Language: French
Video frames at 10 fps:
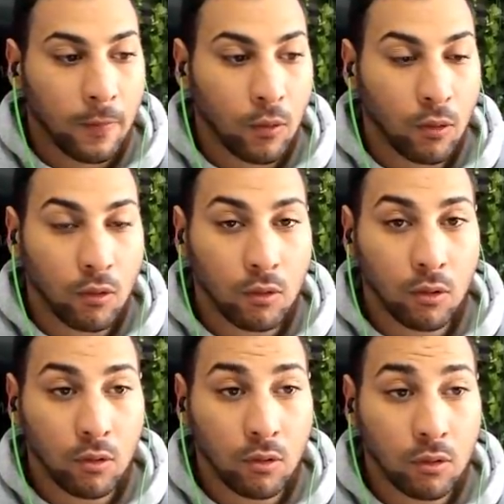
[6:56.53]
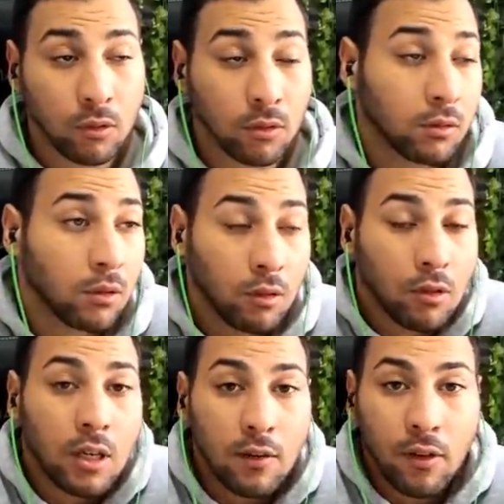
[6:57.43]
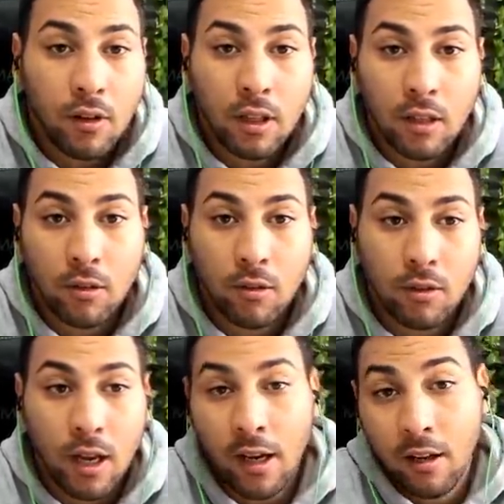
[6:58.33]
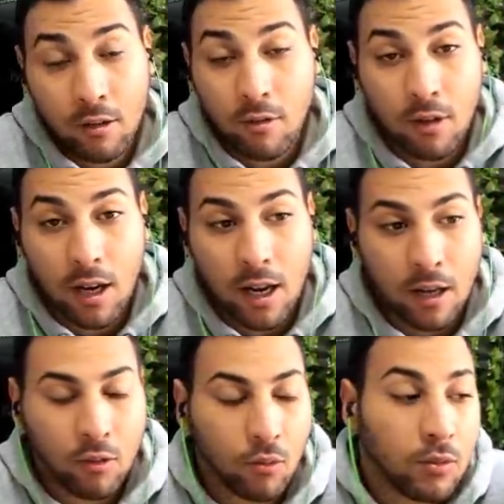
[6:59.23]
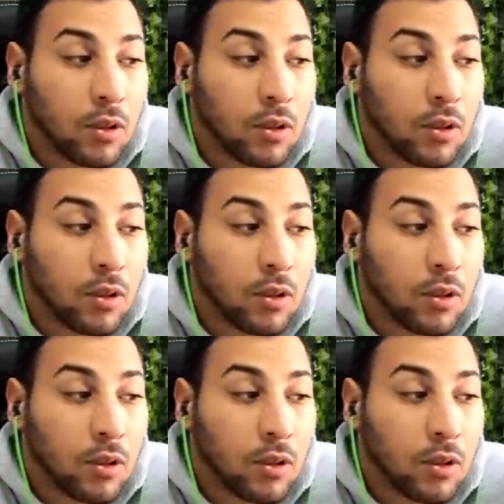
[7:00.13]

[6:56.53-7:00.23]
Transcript: que, que, que, que, de les vendre et que derrière on galère et tout.